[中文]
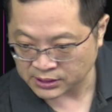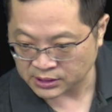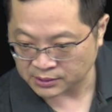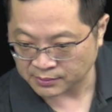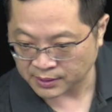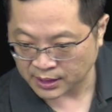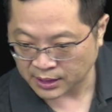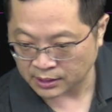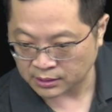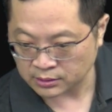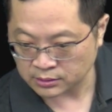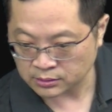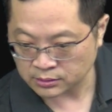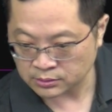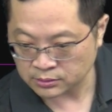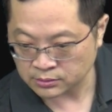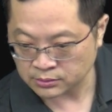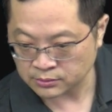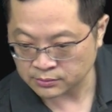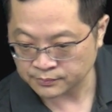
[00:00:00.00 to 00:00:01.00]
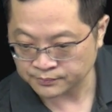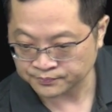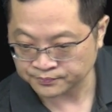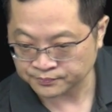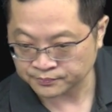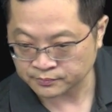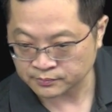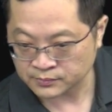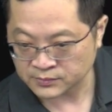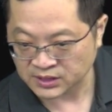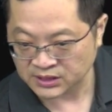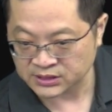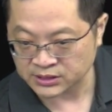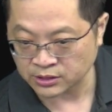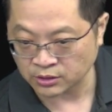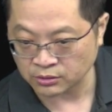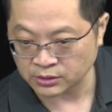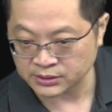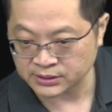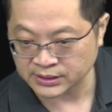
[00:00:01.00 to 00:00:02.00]
嘛，再去
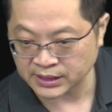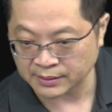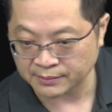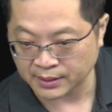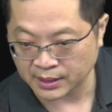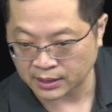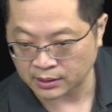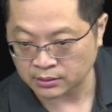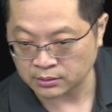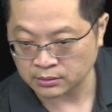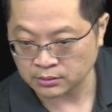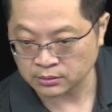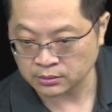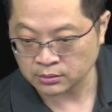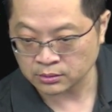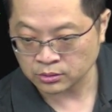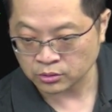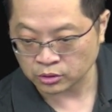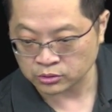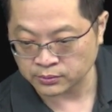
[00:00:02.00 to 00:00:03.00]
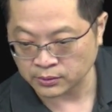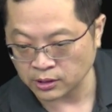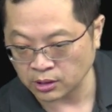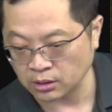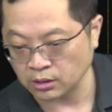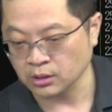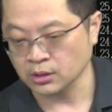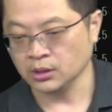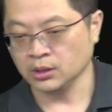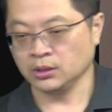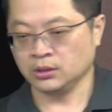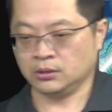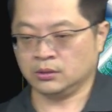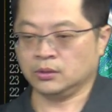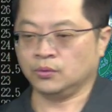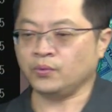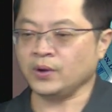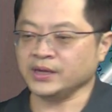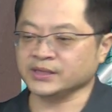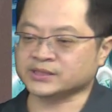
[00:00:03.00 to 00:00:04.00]
扣你家嘛，不朋友。
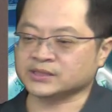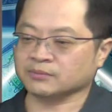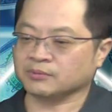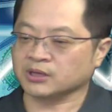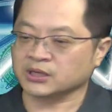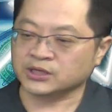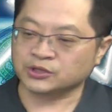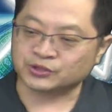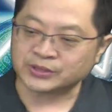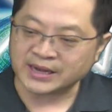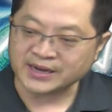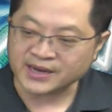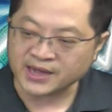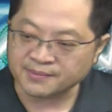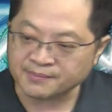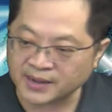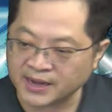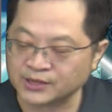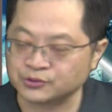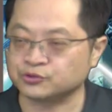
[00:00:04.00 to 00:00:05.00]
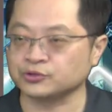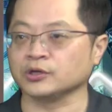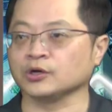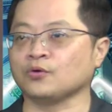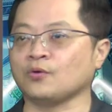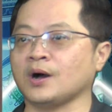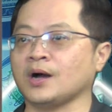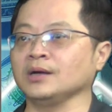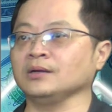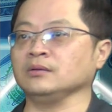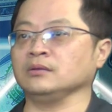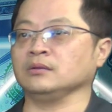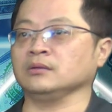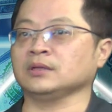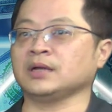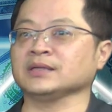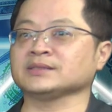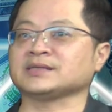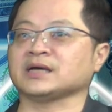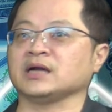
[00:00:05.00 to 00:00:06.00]
为什么你沾 MH 的光，
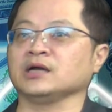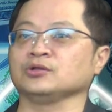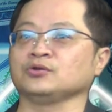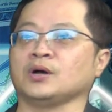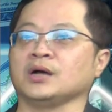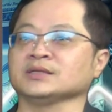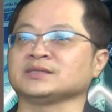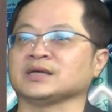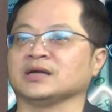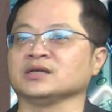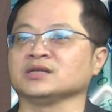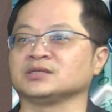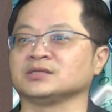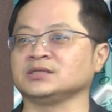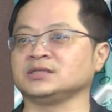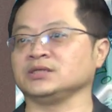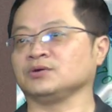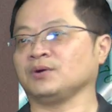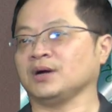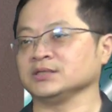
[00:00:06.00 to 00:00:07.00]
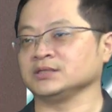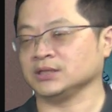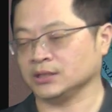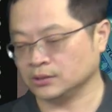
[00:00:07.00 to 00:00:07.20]
它涨了多少？涨了十几块钱。